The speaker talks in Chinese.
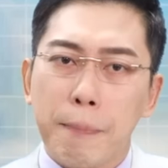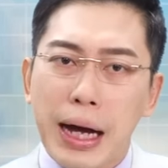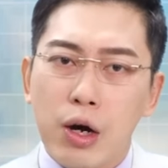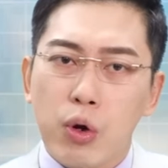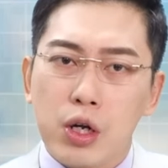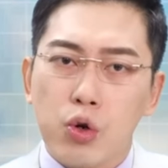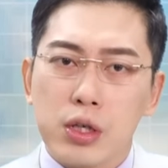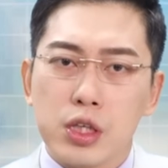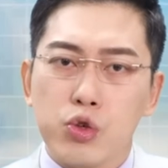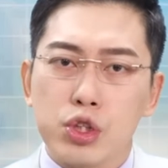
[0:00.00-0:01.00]
八万块
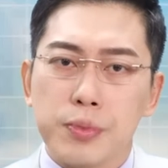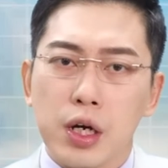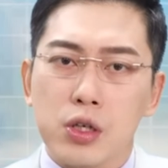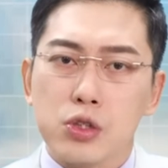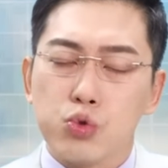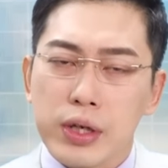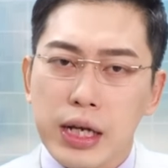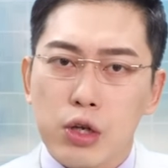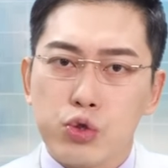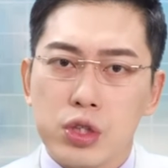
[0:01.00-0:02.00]
的，你为什么要追
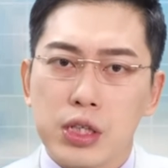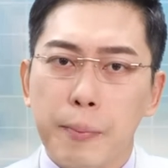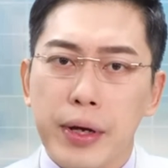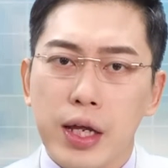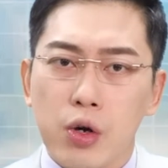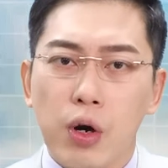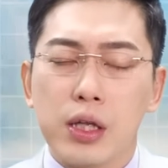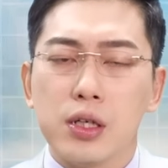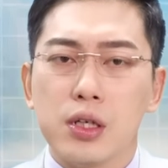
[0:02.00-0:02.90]
高去一张赔两万？